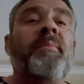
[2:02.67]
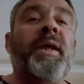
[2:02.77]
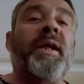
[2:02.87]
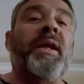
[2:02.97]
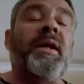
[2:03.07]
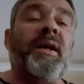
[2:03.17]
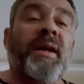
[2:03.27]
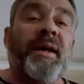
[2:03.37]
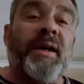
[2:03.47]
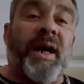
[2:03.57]
Biri
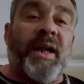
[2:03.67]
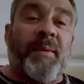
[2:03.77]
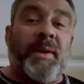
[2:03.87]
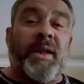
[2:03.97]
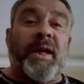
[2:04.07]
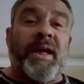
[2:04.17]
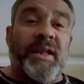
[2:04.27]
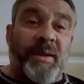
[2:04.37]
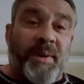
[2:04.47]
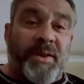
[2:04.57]
e, arabalara, el
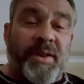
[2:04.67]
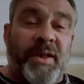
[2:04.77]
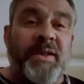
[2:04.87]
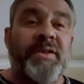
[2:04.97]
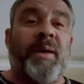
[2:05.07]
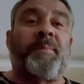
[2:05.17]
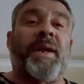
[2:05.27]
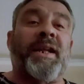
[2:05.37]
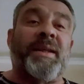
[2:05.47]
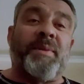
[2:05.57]
arabası
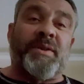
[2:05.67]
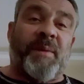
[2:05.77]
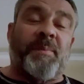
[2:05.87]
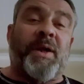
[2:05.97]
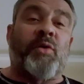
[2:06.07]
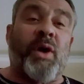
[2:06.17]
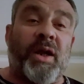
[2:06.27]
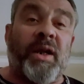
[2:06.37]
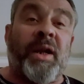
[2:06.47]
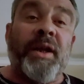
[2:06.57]
saplara gibi saplar
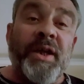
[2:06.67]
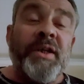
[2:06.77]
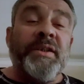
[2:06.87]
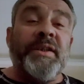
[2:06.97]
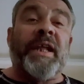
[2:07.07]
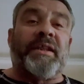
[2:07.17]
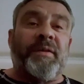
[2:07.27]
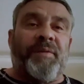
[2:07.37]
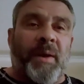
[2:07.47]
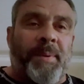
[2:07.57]
koyarlar.
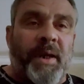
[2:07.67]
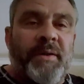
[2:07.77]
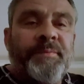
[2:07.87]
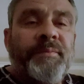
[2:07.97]
Detlif yapar.